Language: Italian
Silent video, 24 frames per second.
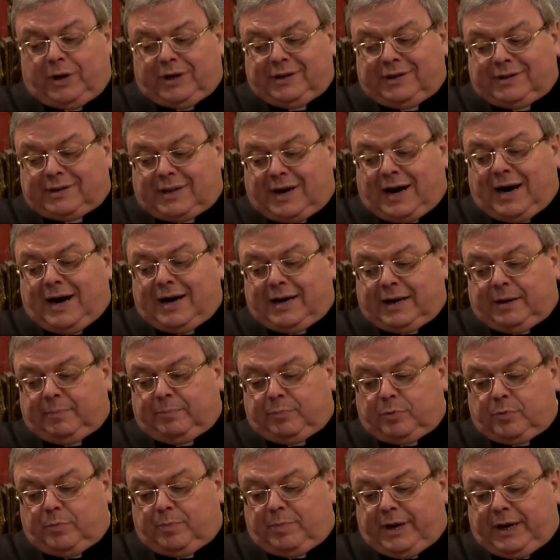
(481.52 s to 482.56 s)
entrare
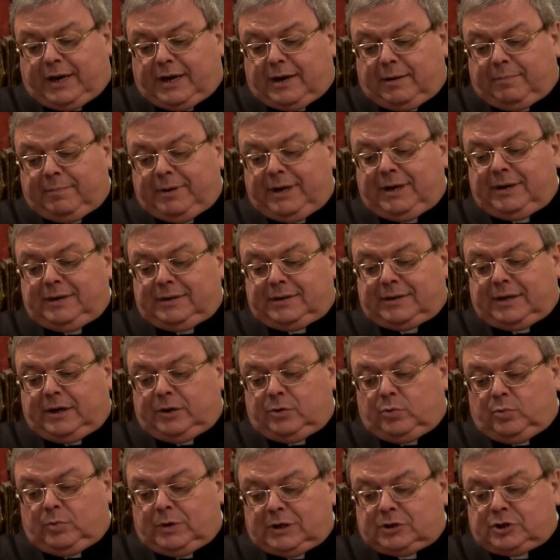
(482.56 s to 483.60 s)
pubblicamente
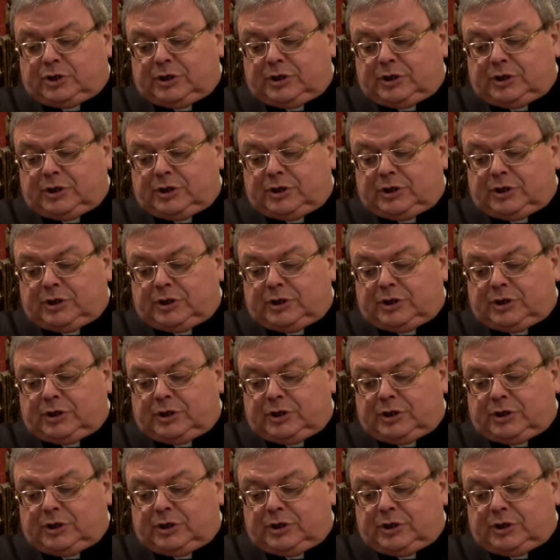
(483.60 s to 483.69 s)
in una